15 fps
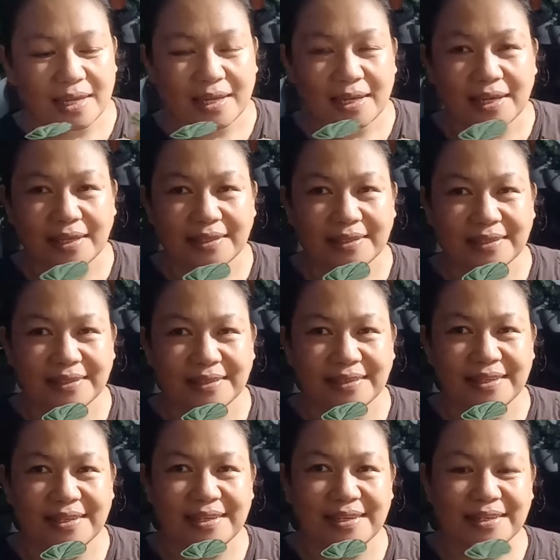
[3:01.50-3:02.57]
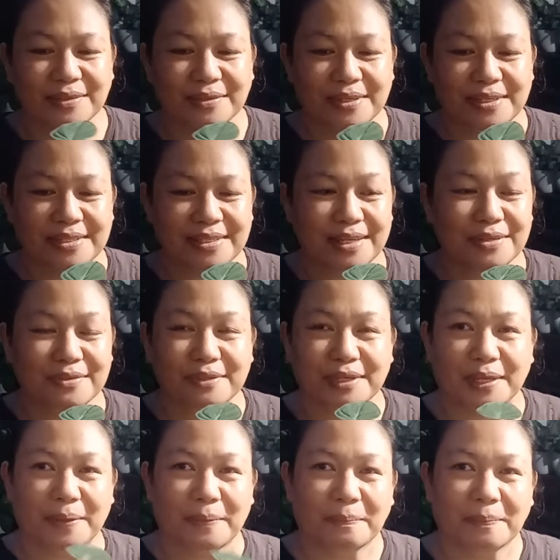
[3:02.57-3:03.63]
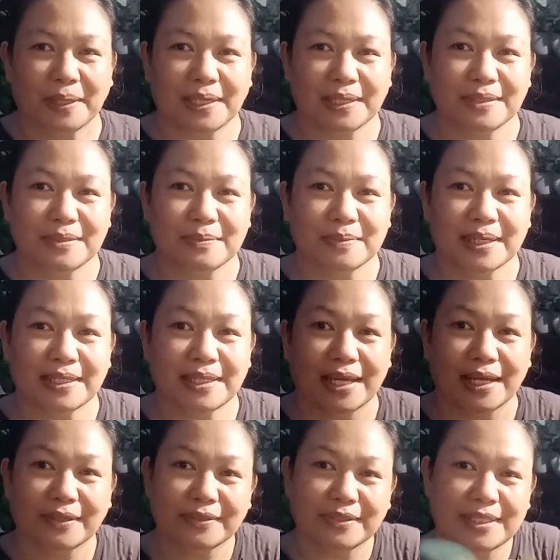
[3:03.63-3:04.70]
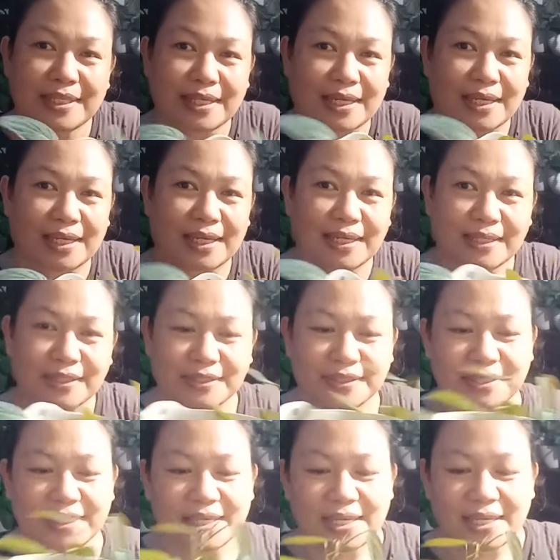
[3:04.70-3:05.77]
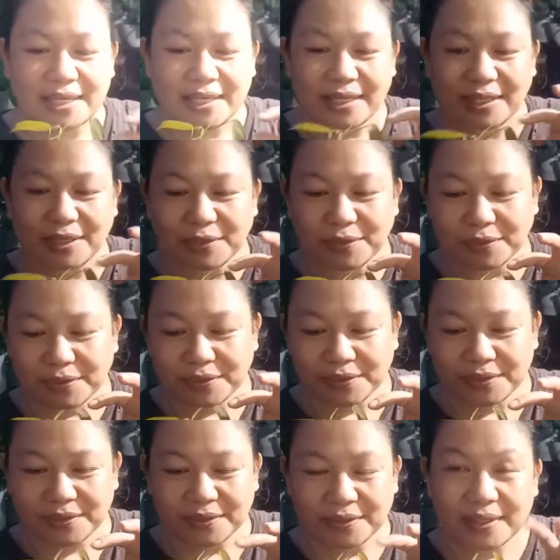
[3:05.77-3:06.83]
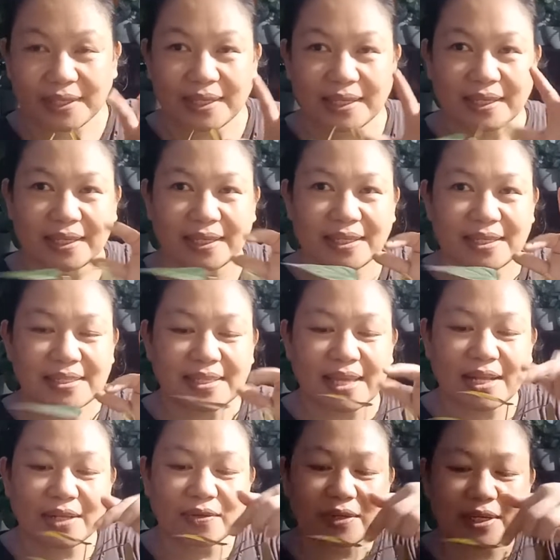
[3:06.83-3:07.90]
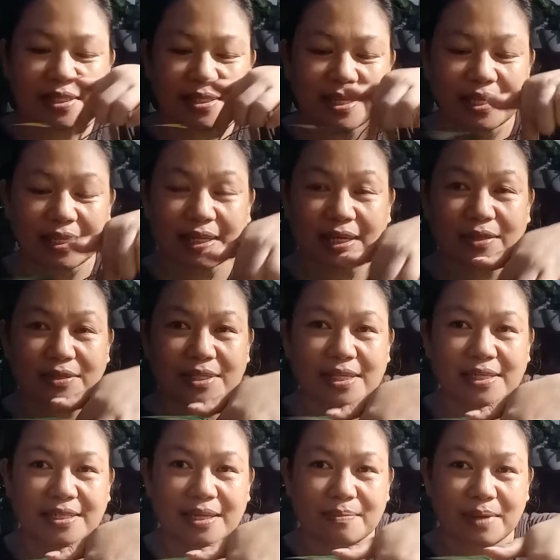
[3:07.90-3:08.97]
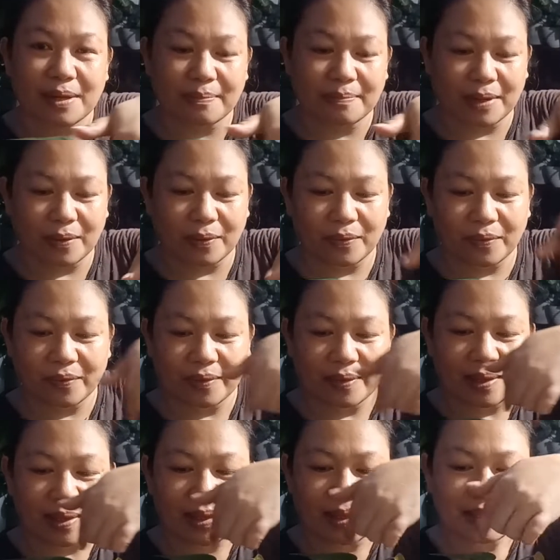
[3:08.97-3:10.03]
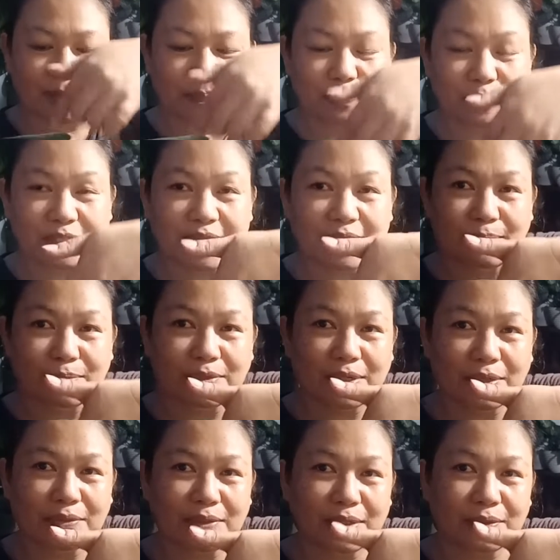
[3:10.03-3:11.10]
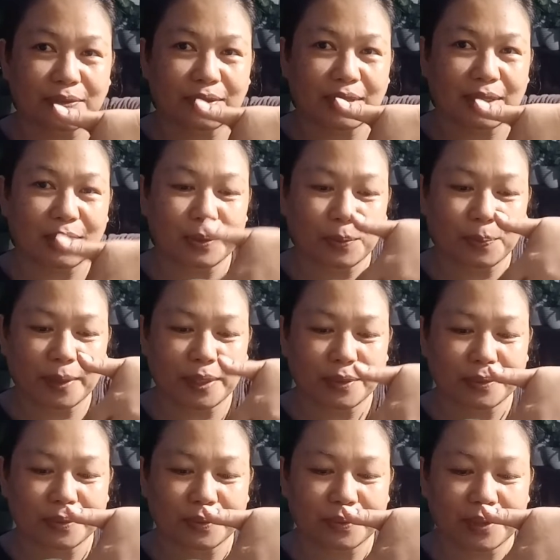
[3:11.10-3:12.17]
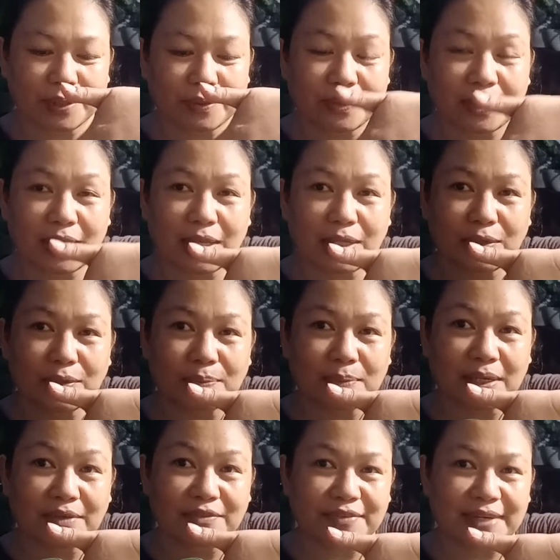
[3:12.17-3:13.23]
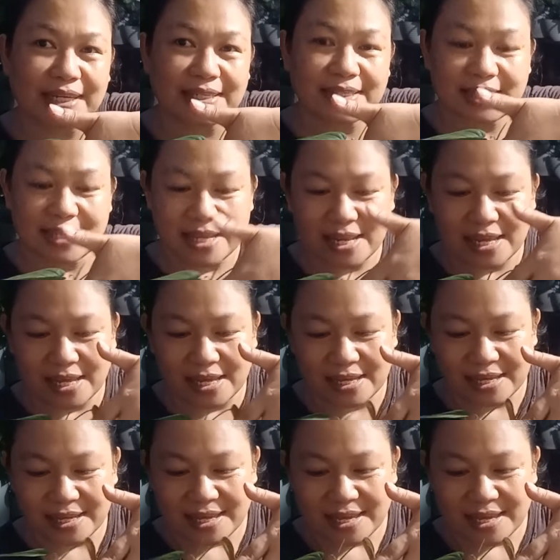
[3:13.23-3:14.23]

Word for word: At tingin ko is ano eh, payat yung mga dahon niya, ayan. Yung style ko guys, nilagay ko sila sa ibabaw, tapos tinabunan ko ng kunting lupa yung ano nila, yung mga vines nila.